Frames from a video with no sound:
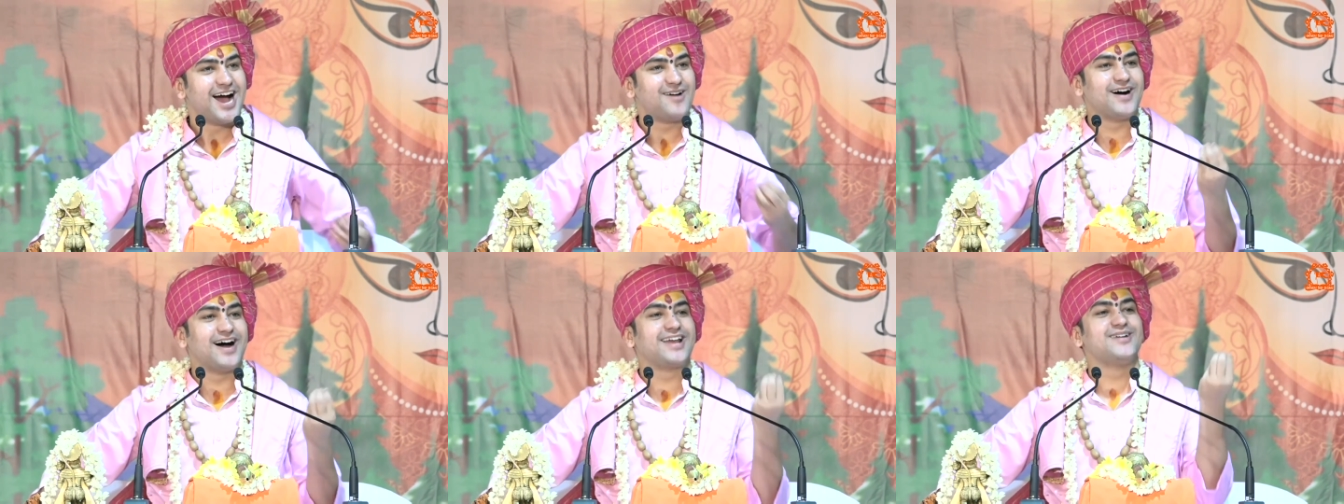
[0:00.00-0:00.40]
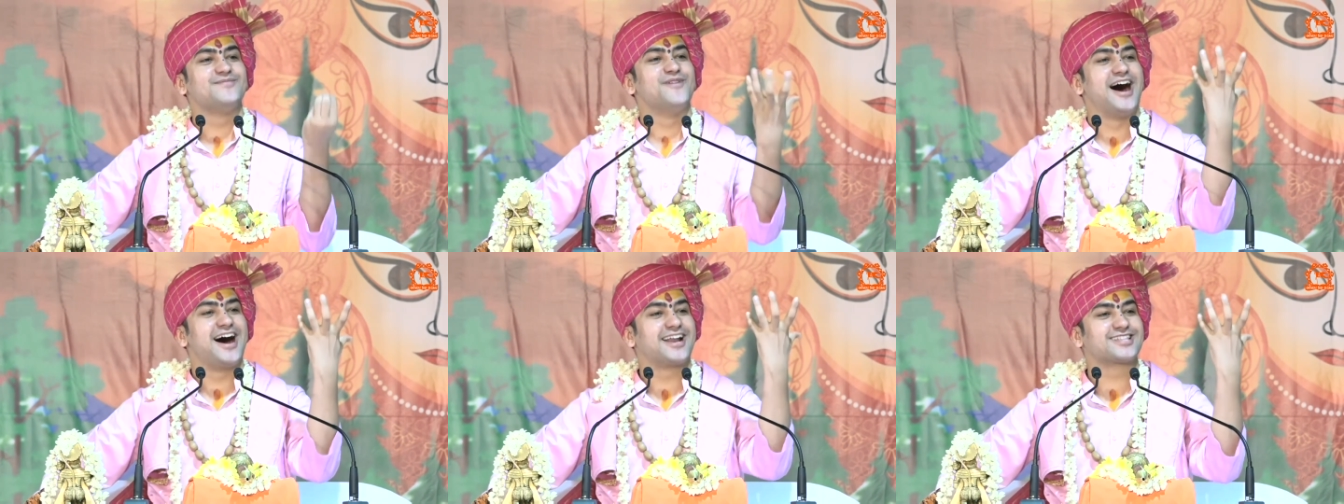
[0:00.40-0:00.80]
हमारे
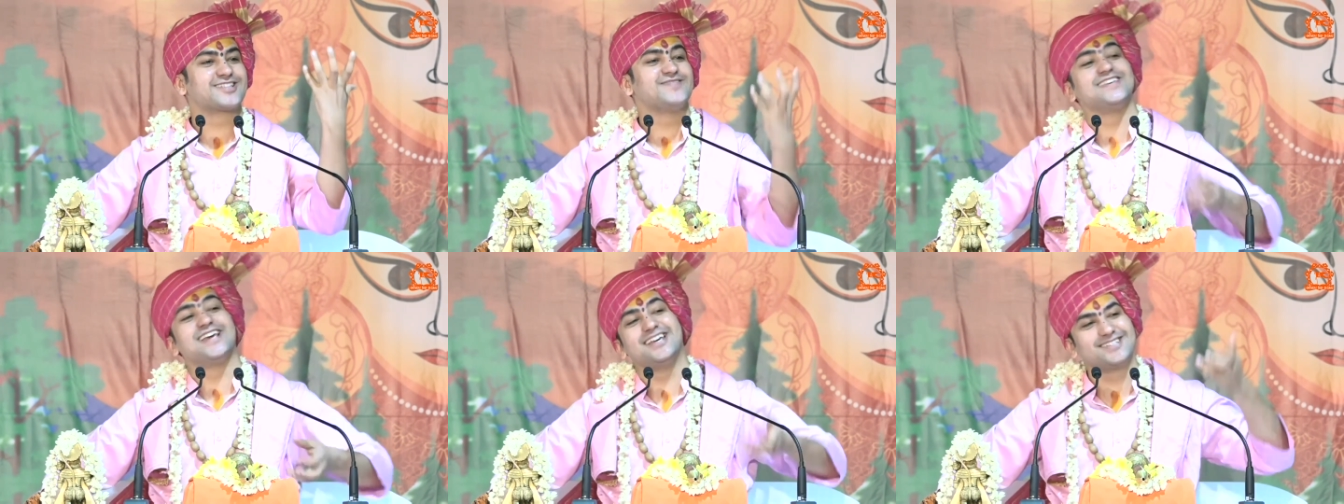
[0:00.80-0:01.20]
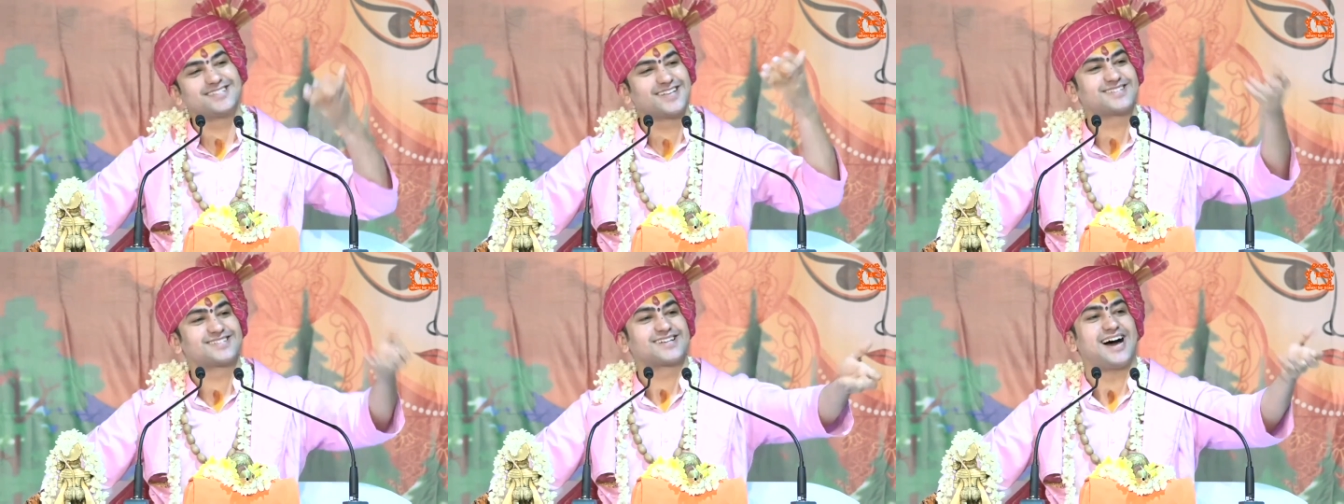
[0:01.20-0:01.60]
भारत में यही
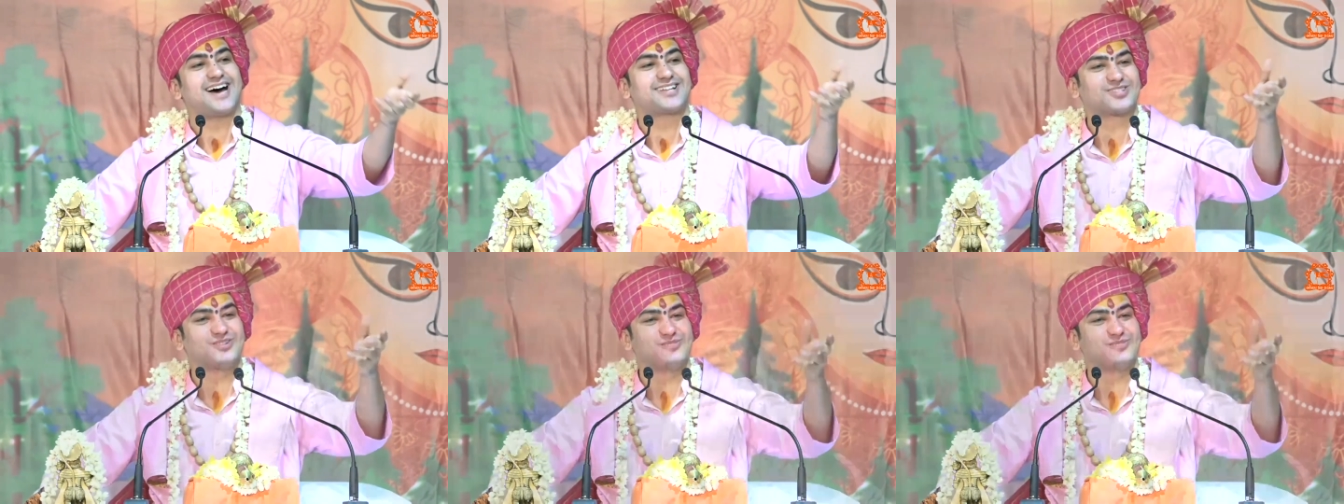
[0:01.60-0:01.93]
संस्कार